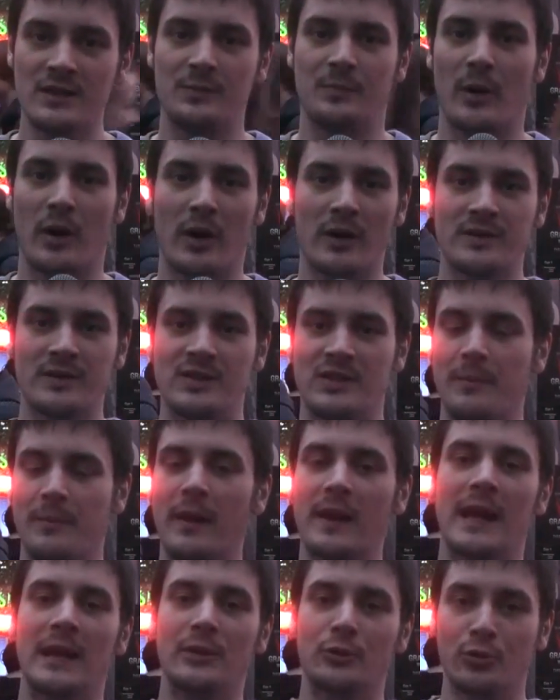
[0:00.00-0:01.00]
esports e si è
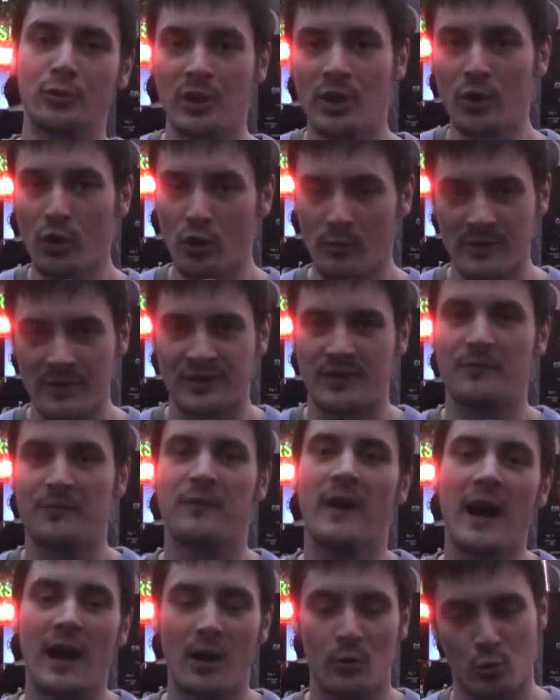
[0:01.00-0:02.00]
parlato di come si
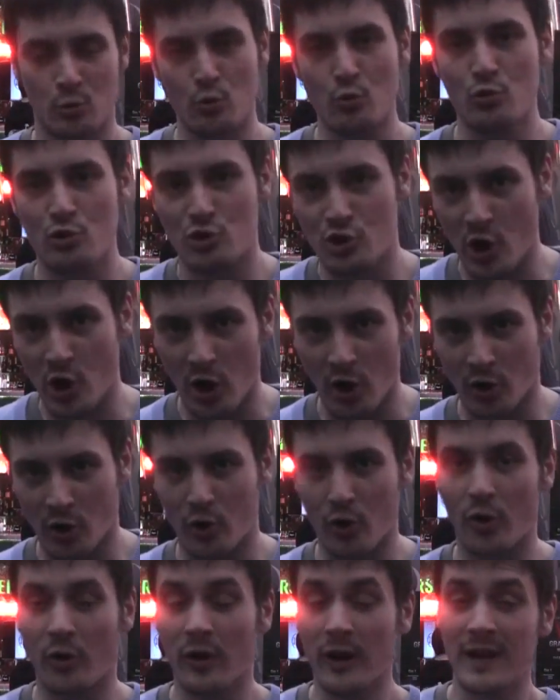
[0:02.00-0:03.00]
fa un
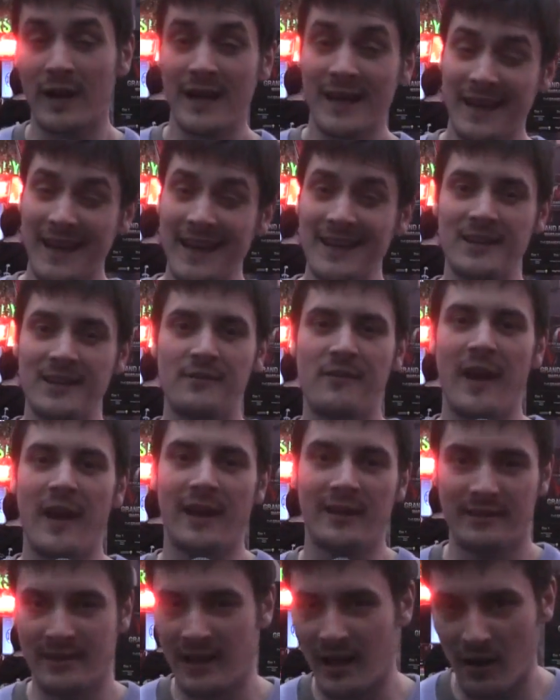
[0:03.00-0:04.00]
gioco che
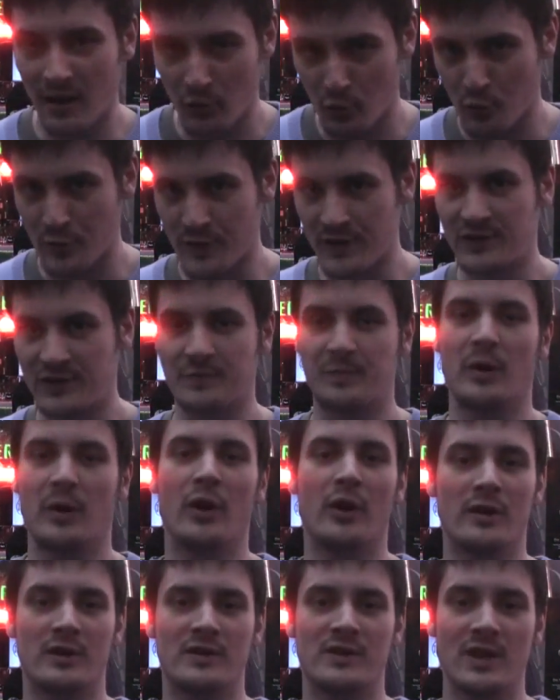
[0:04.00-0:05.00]
diventa un
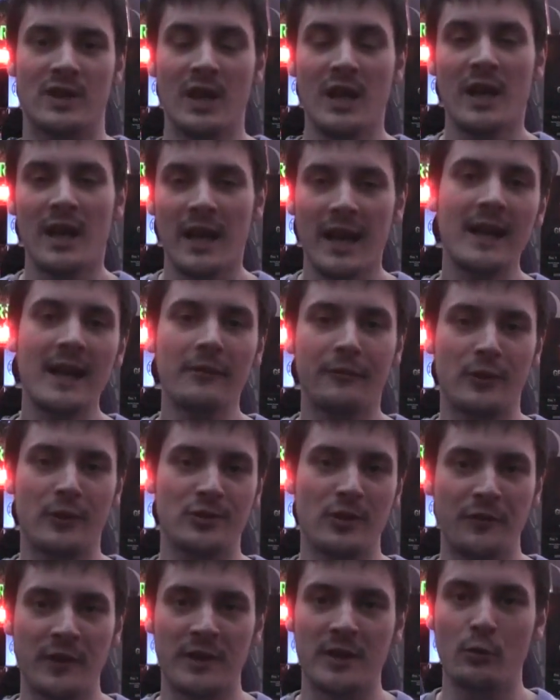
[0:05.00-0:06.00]
esports. E la
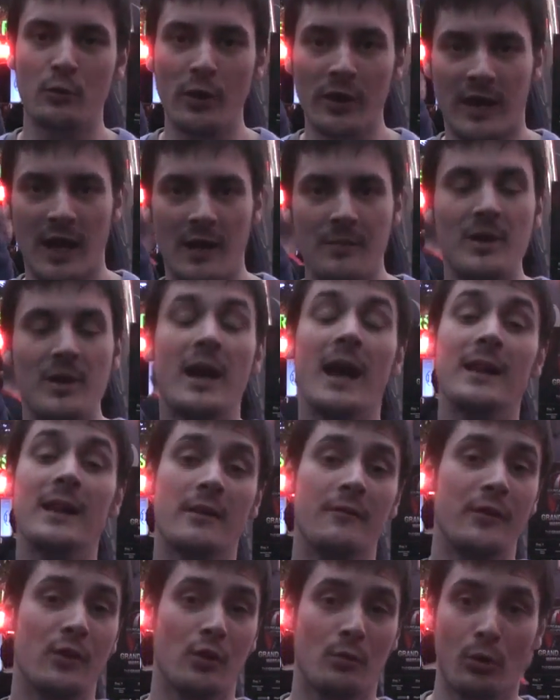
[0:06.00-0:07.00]
filosofia di Wargaming è
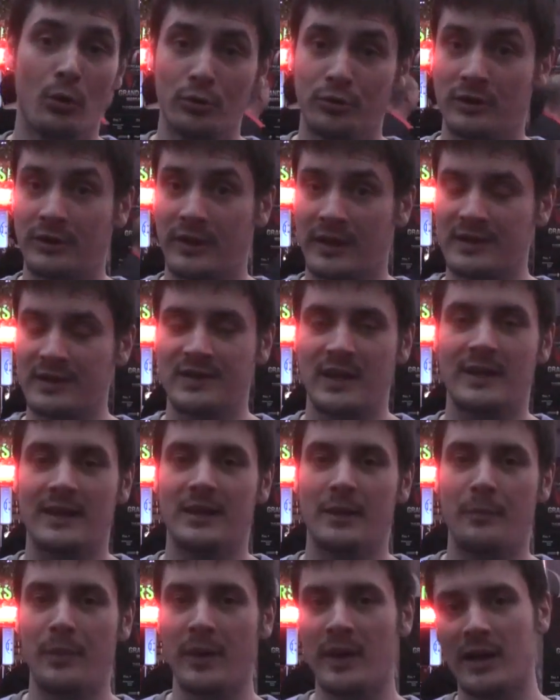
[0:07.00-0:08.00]
davvero molto
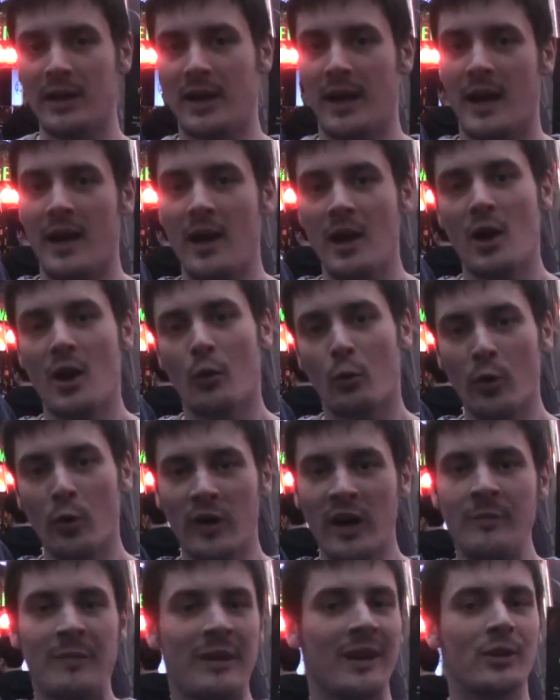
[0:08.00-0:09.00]
interessante perché
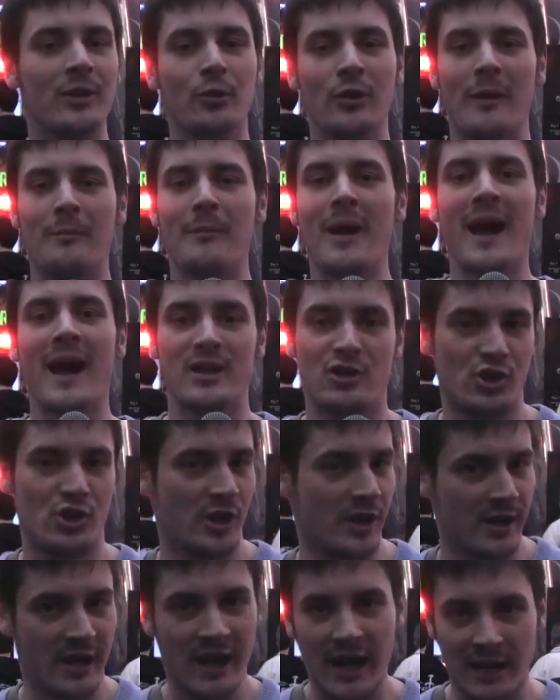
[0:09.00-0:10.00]
Wargaming non ha mai
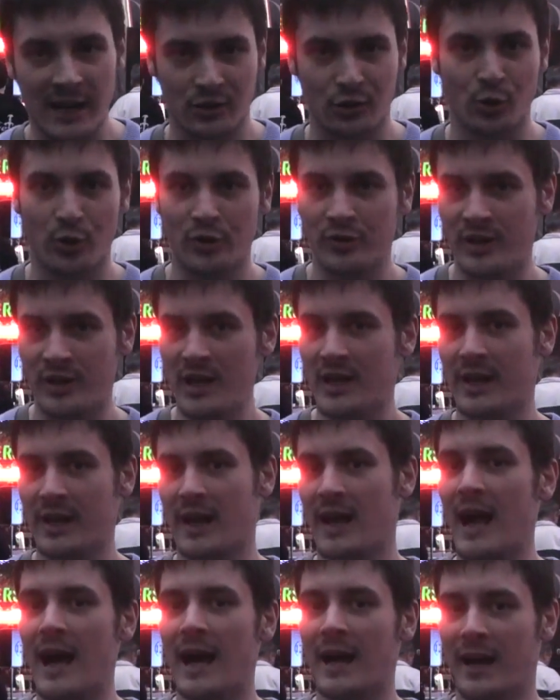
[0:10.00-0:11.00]
cercato di
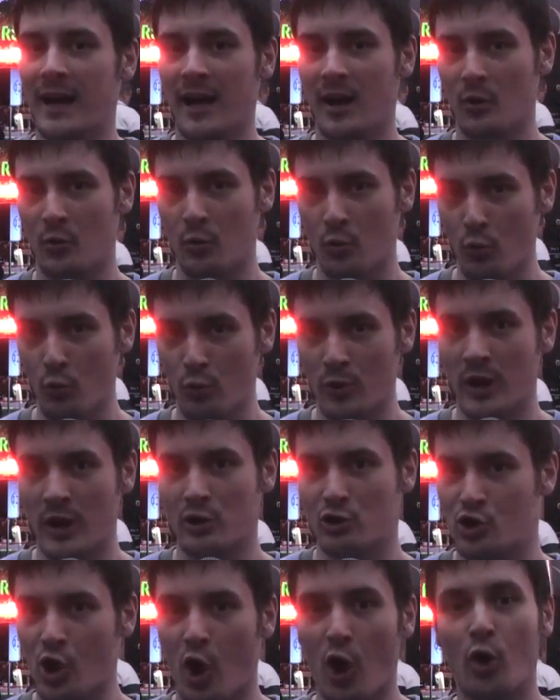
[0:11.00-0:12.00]
creare un
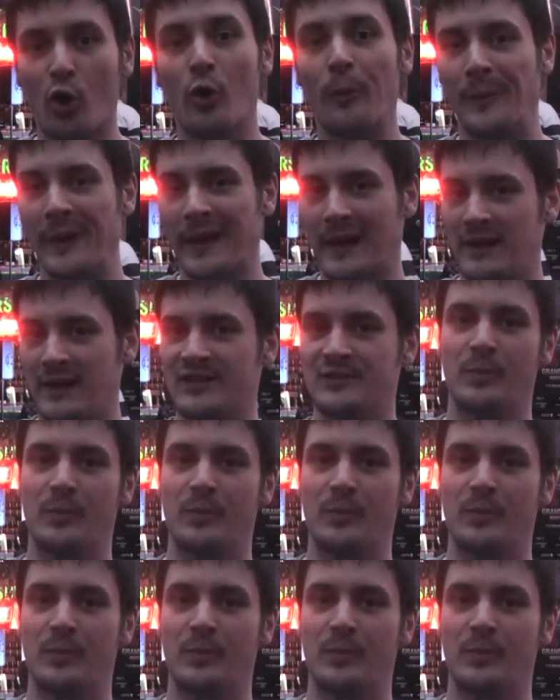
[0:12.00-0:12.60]
gioco per gli